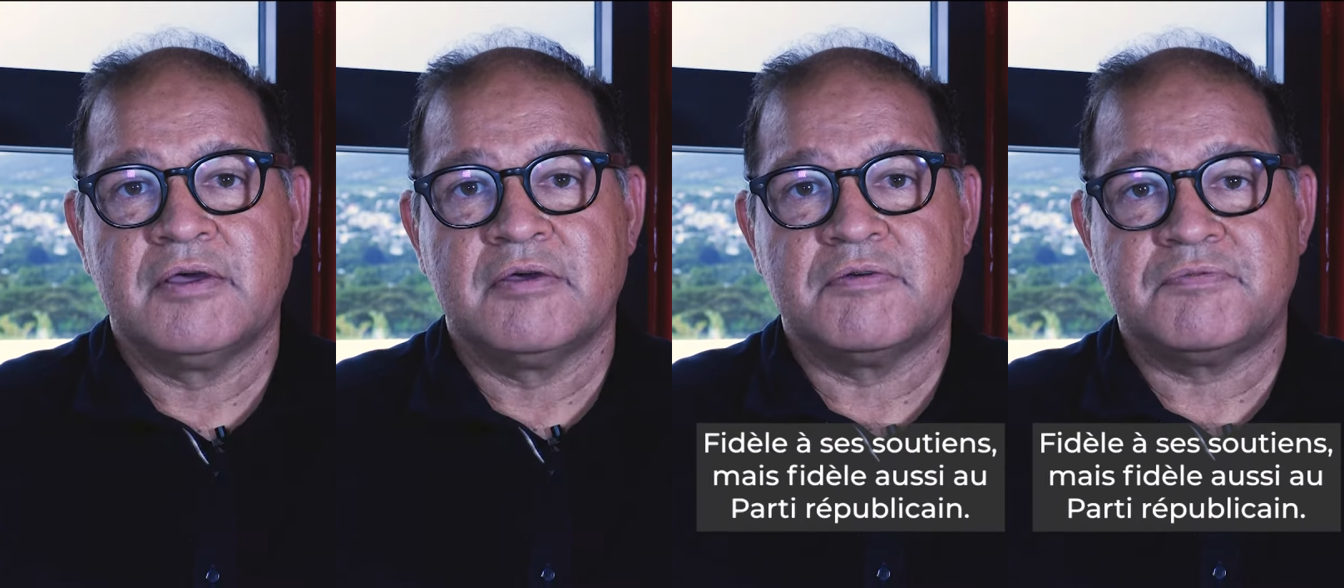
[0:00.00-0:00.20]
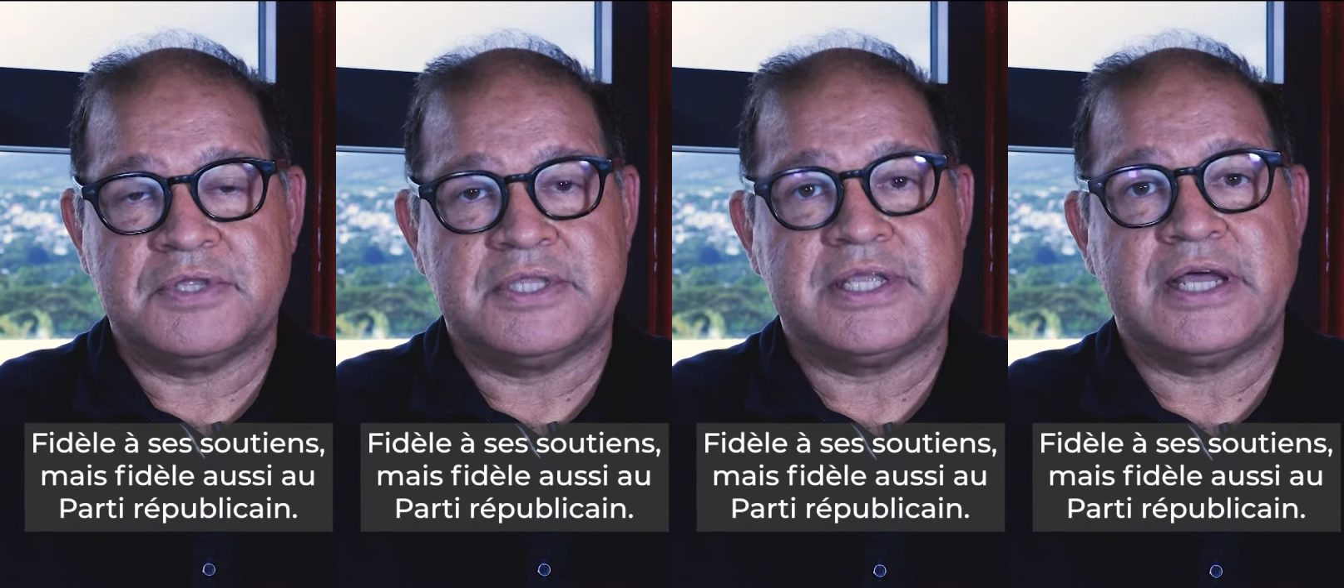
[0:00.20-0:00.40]

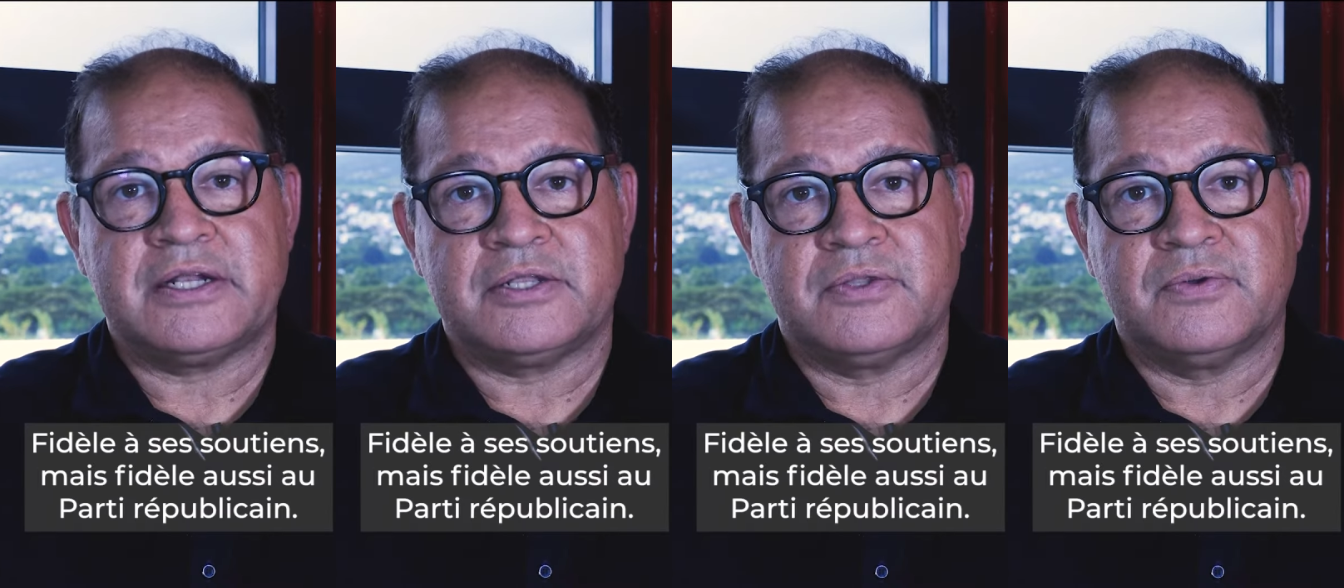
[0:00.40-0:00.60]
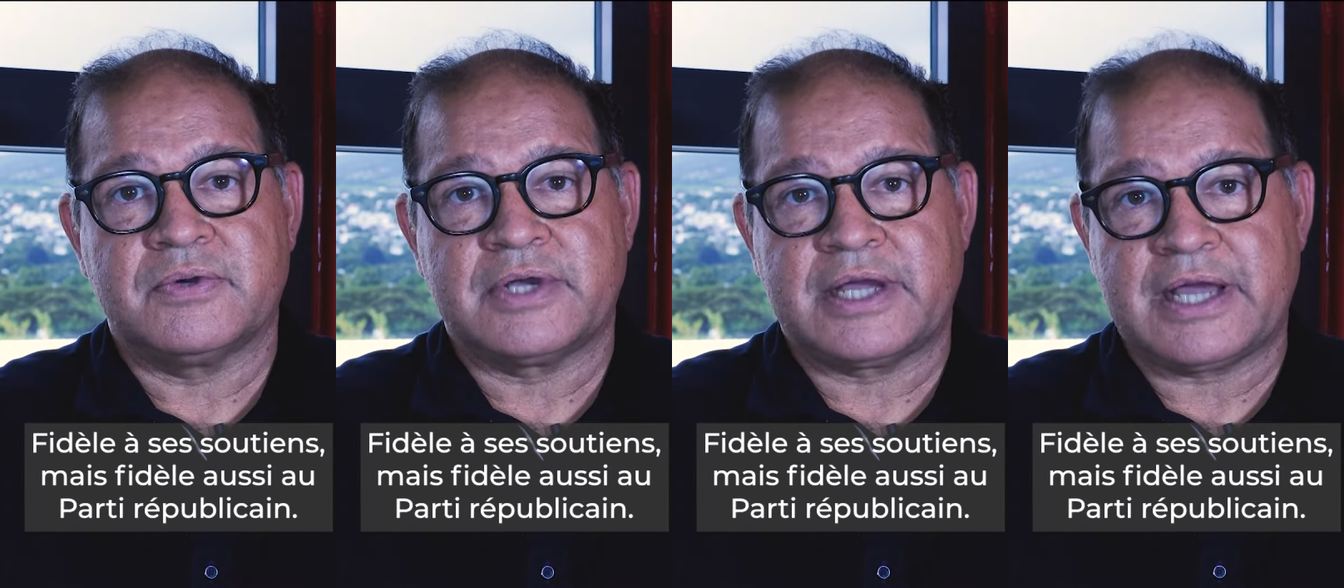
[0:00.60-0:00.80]
Fidèle
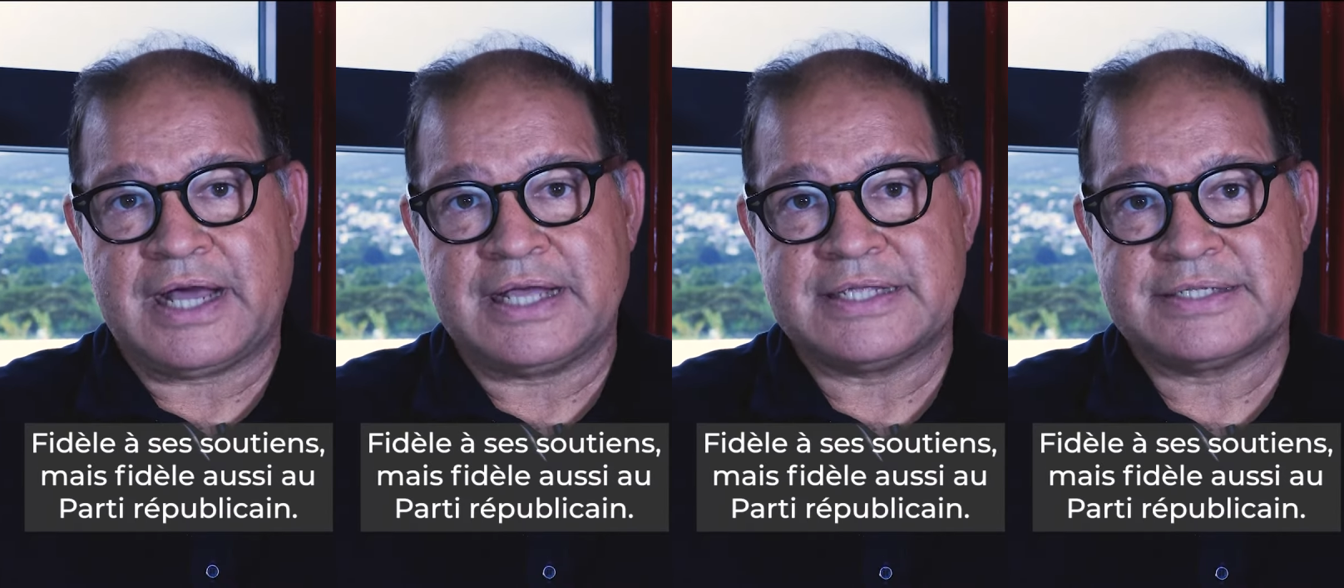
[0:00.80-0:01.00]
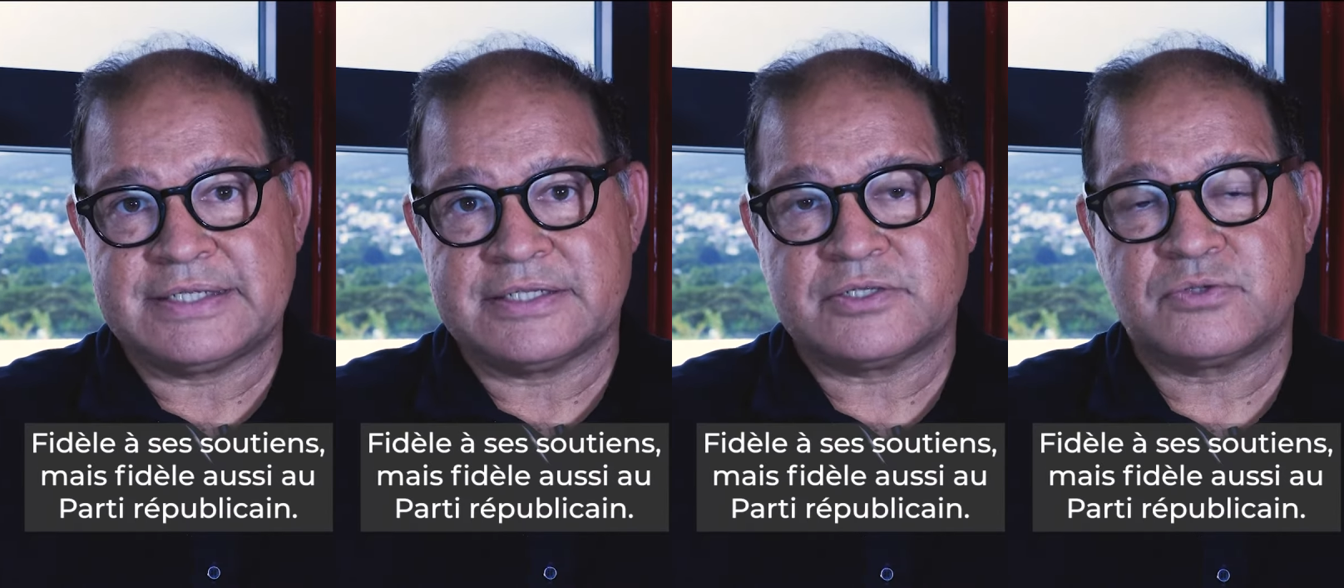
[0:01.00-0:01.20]
donc
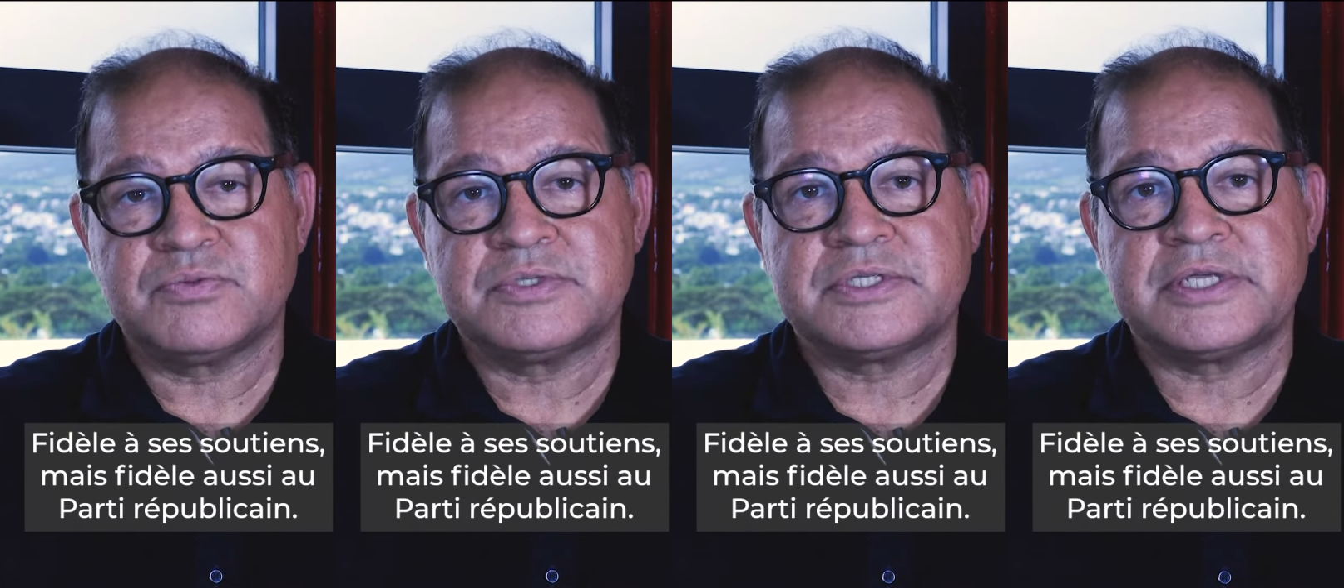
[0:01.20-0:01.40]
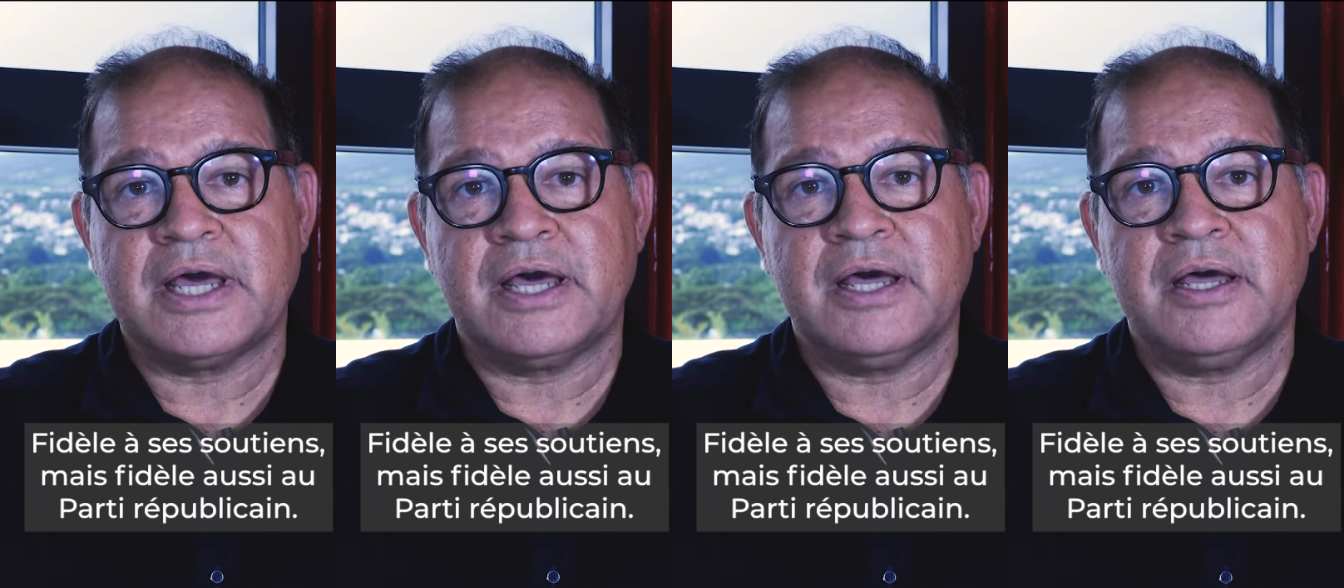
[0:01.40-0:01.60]
à ses
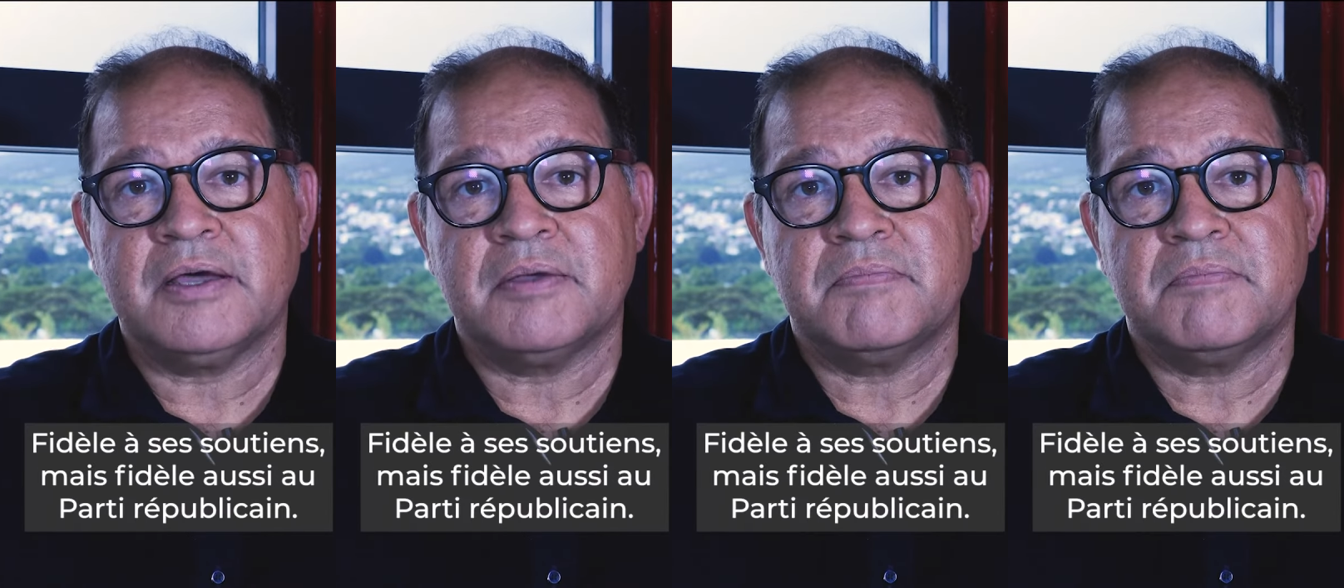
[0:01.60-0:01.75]
soutiens,